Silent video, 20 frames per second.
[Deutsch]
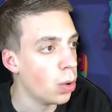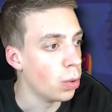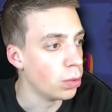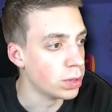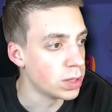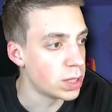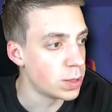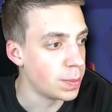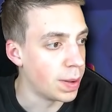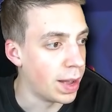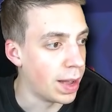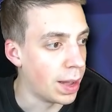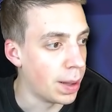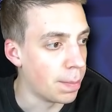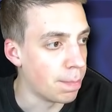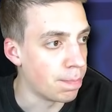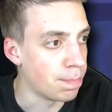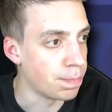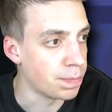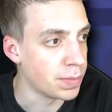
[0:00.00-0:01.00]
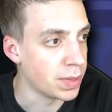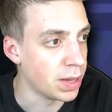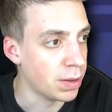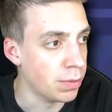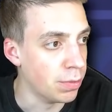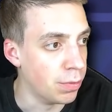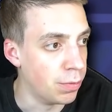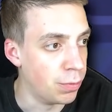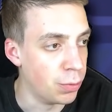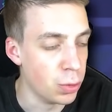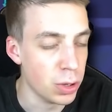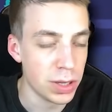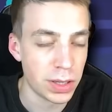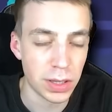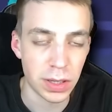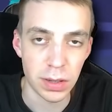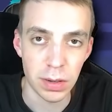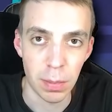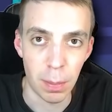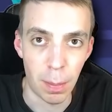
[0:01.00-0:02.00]
Und zwar
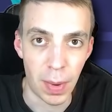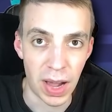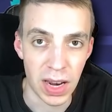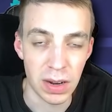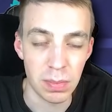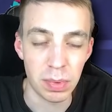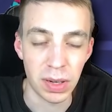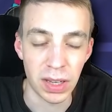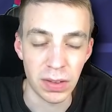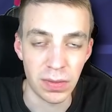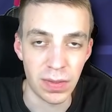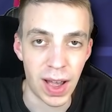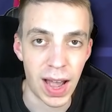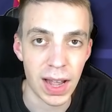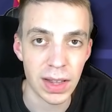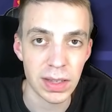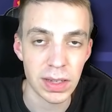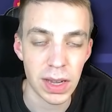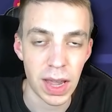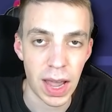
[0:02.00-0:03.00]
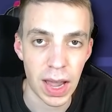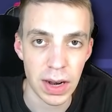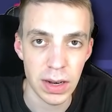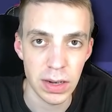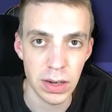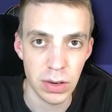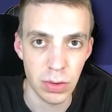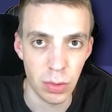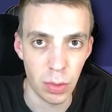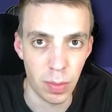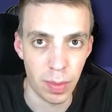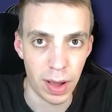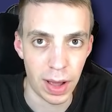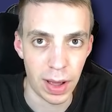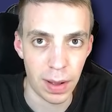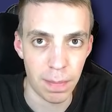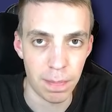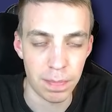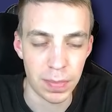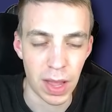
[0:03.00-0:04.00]
wird meine private
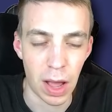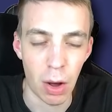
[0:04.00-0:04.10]
Handynummer